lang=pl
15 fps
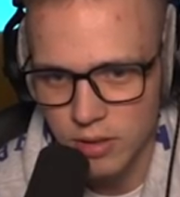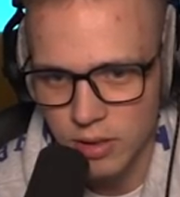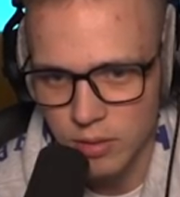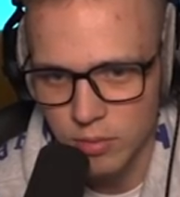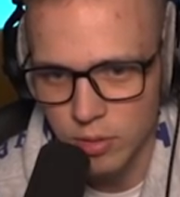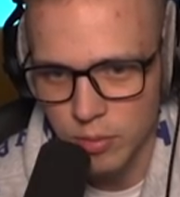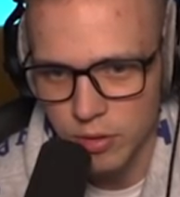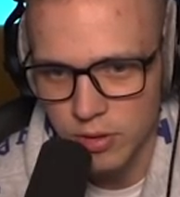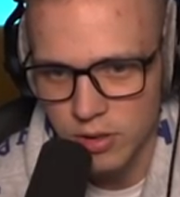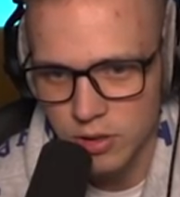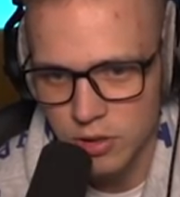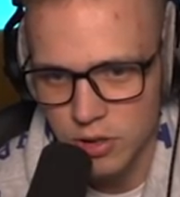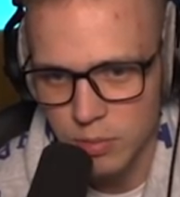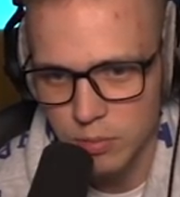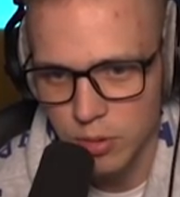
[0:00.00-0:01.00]
Dobra, on sobie
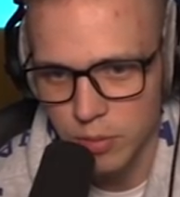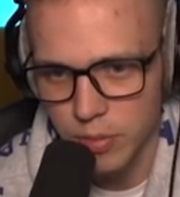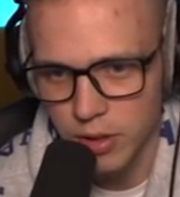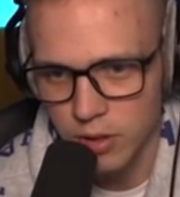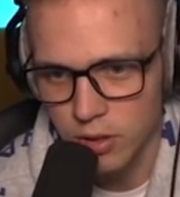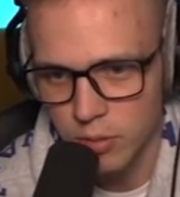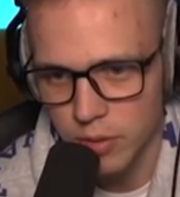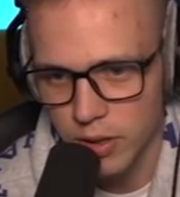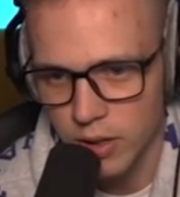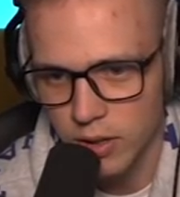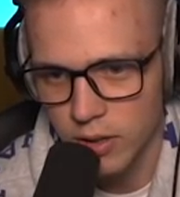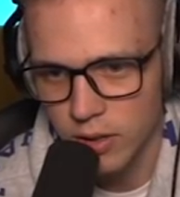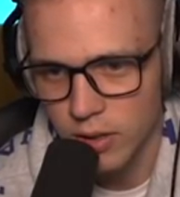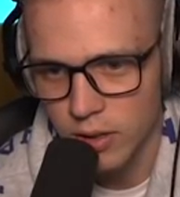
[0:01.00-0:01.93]
gdzieś tam pobiegł, dobra.